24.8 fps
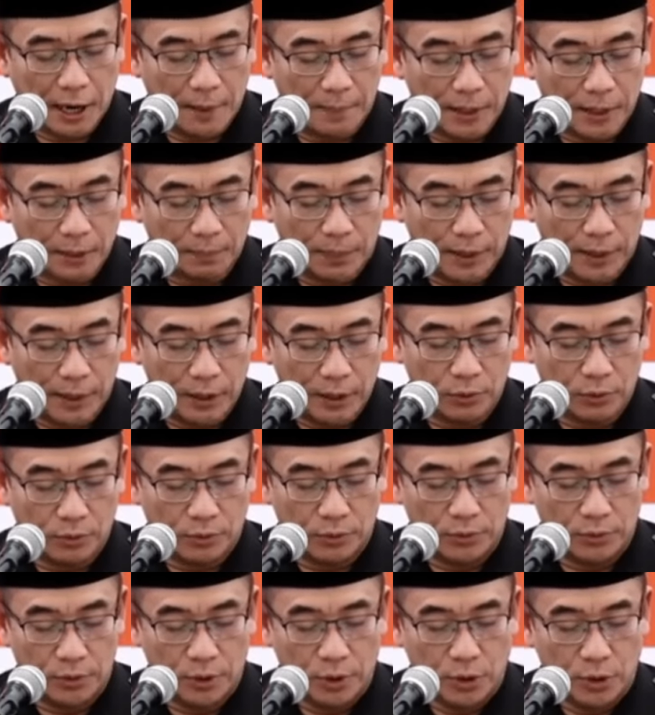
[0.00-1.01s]
rapat
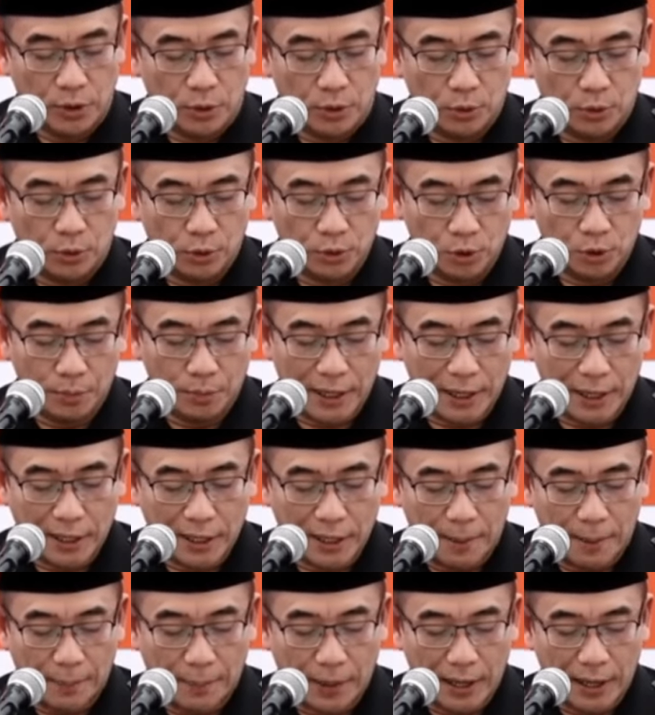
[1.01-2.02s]
pleno untuk
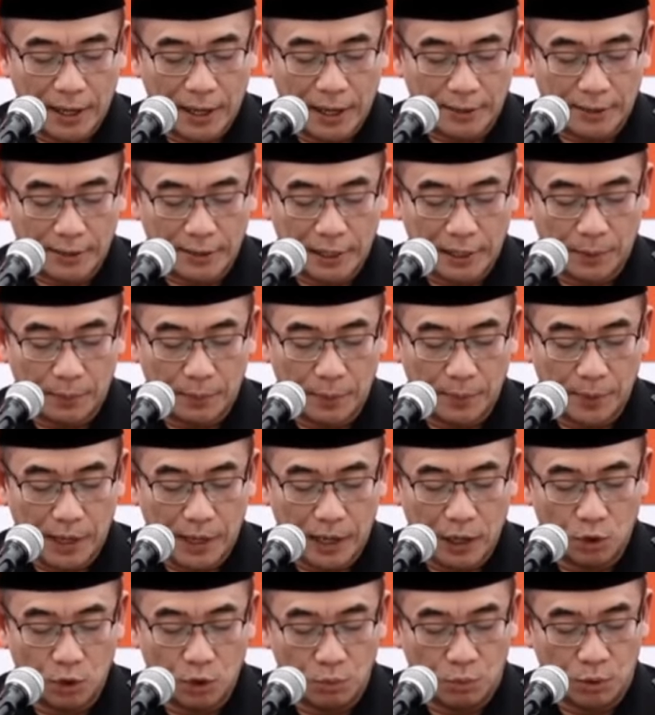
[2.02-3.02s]
menetapkan hasil
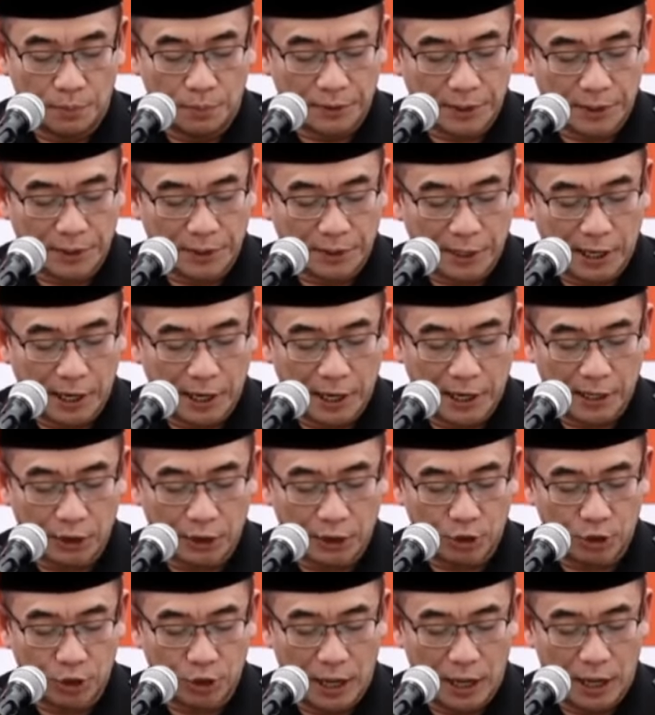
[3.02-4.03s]
pemilihan umum secara
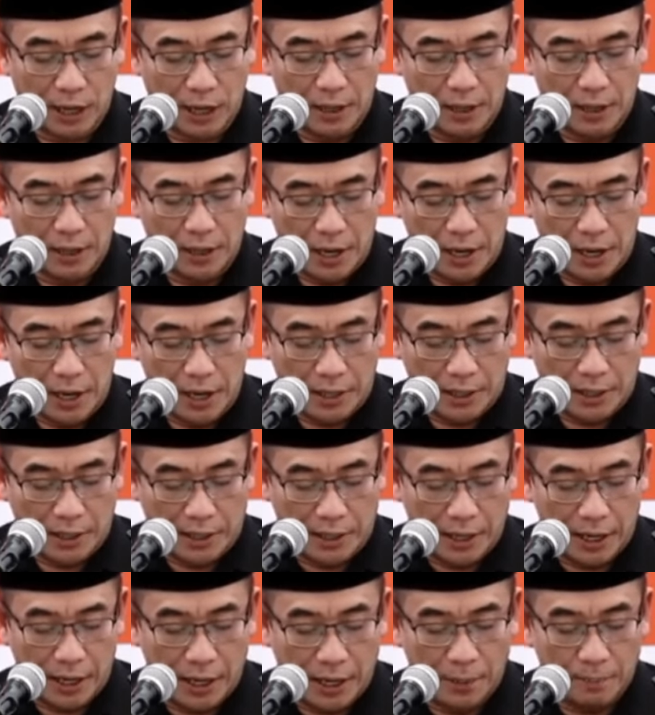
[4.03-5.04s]
nasional
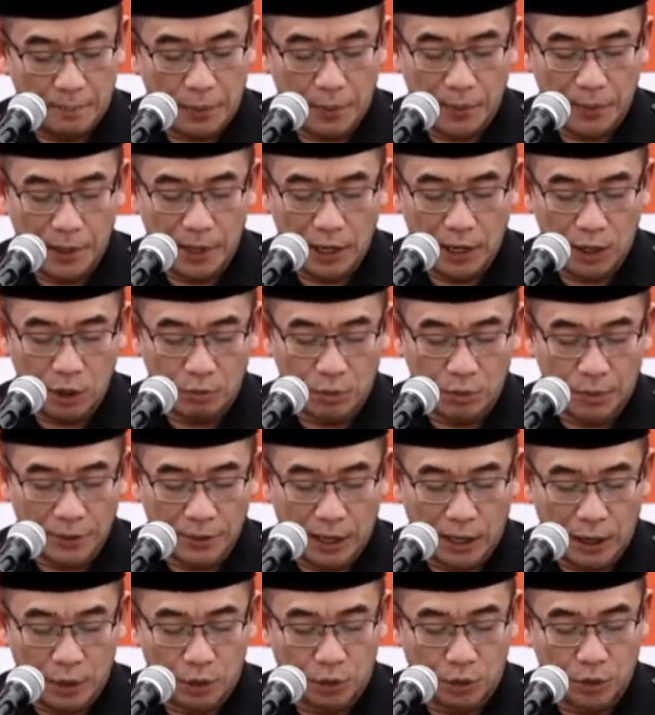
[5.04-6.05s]
dalam pemilihan umum
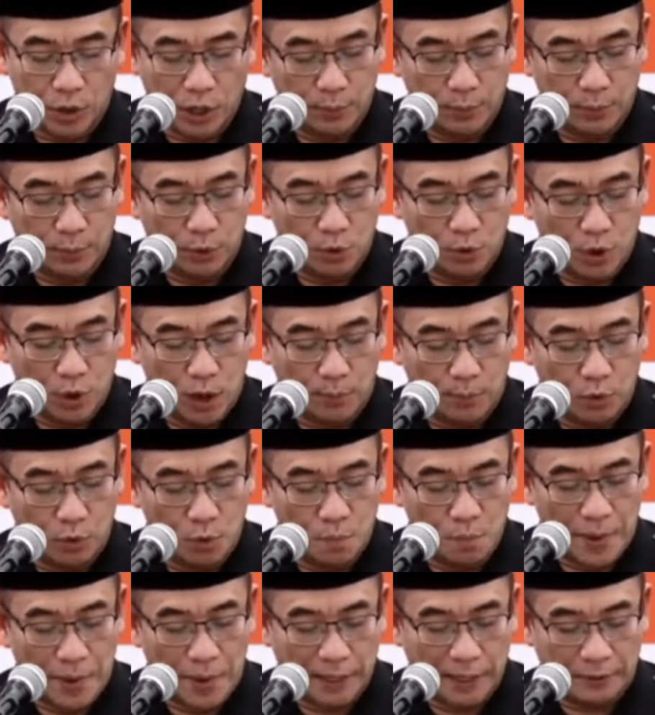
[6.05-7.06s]
tahun 2024
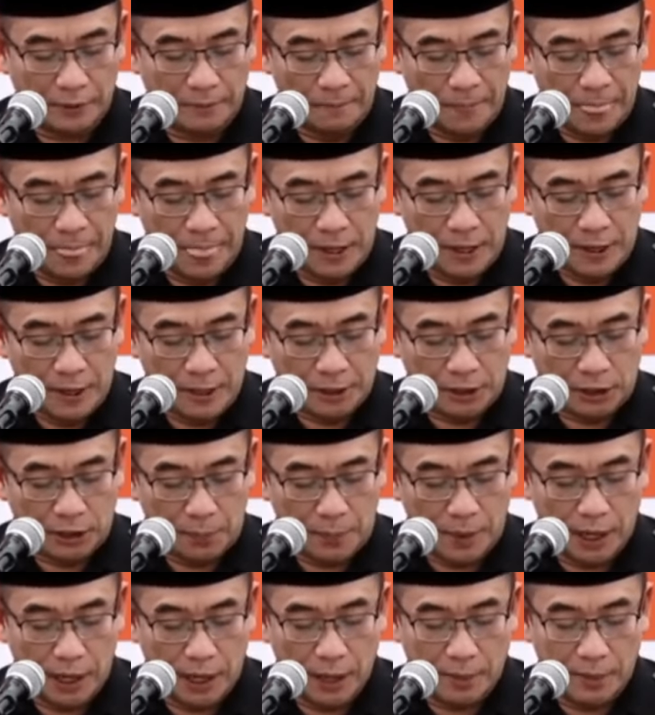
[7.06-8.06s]

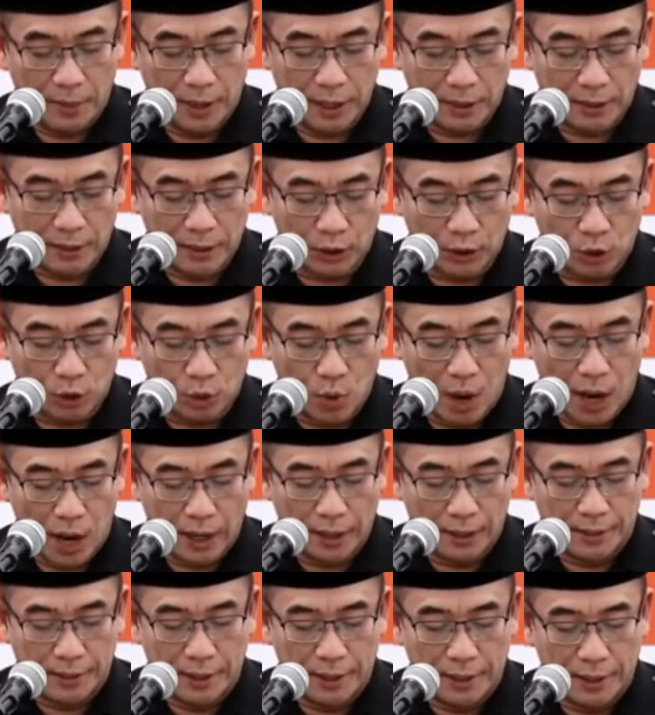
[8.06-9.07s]
sebagaimana
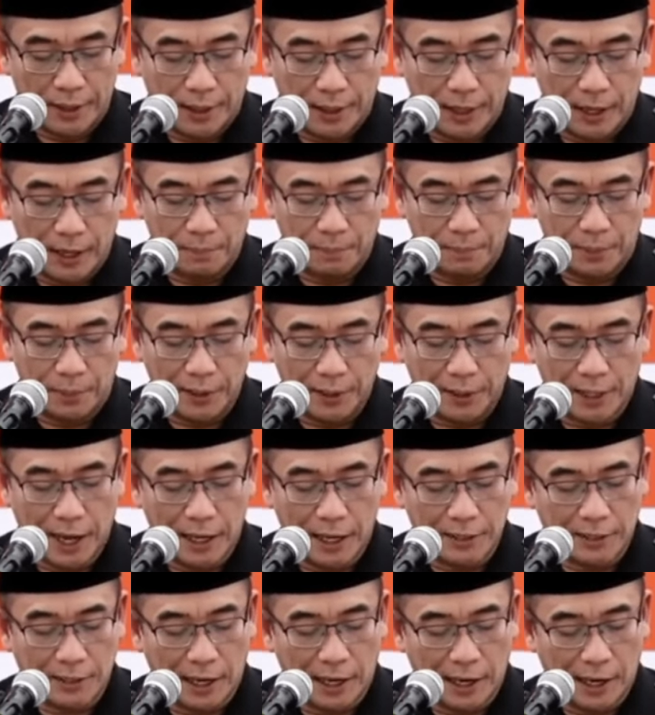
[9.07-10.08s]
tertuang dalam
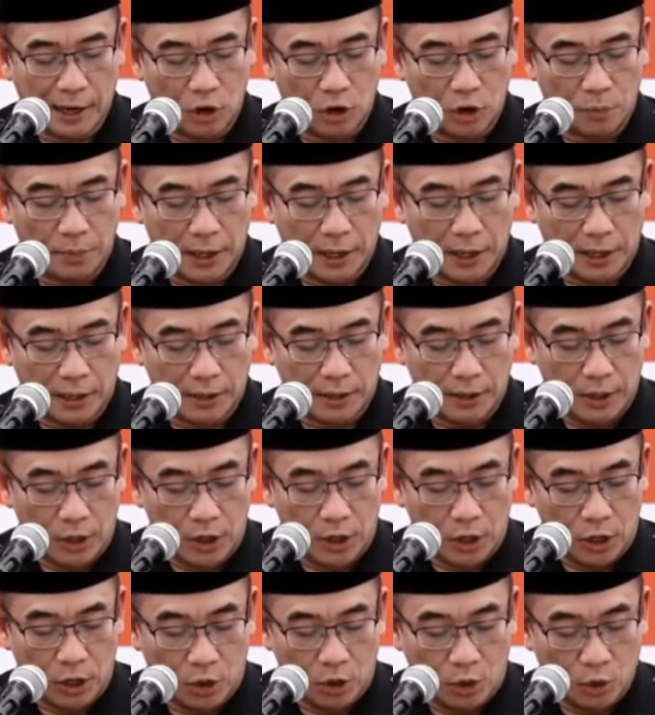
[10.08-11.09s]
berita acara nomor
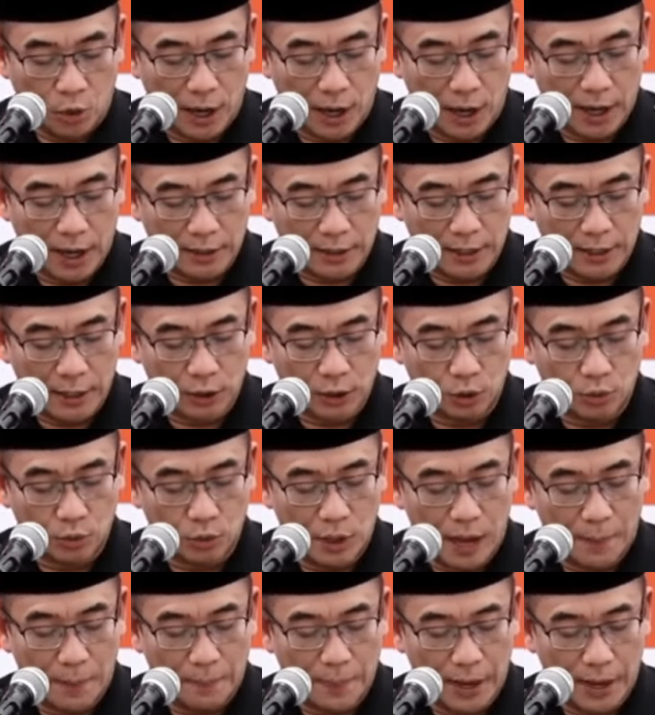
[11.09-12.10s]
218
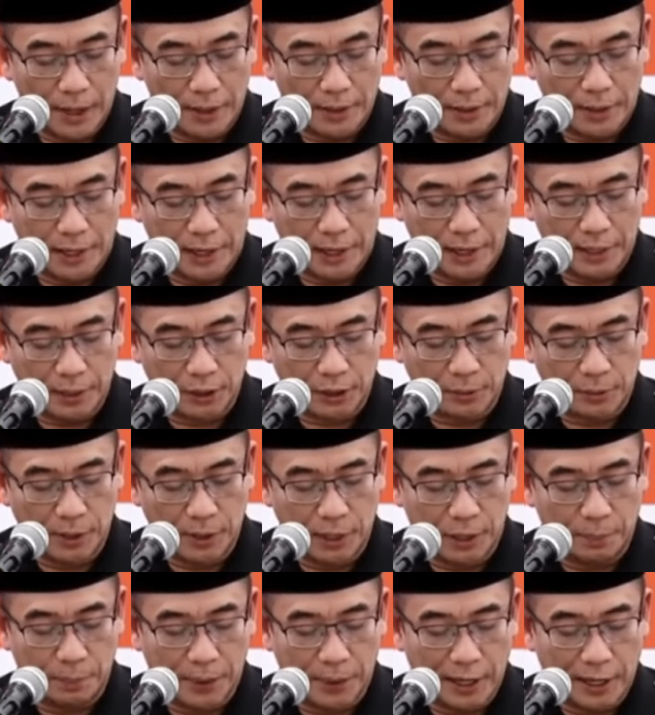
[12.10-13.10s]
garis
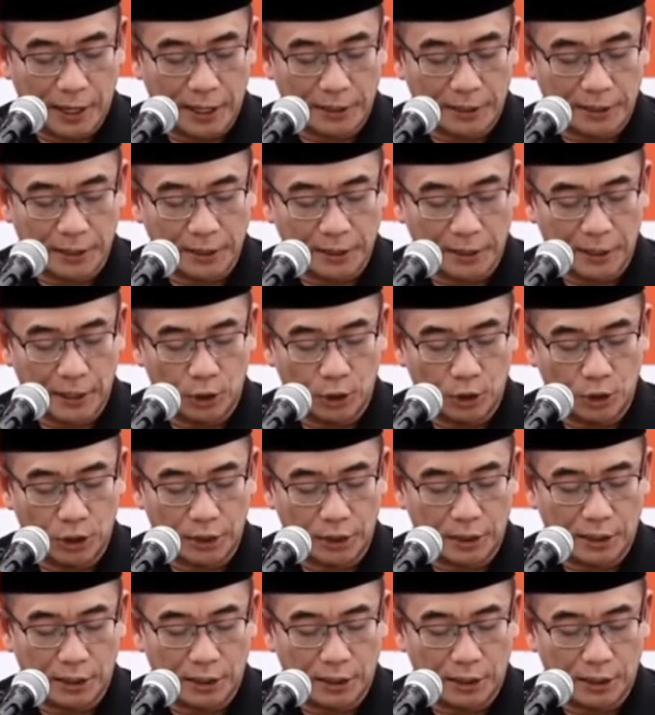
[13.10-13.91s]
miring PL 0.8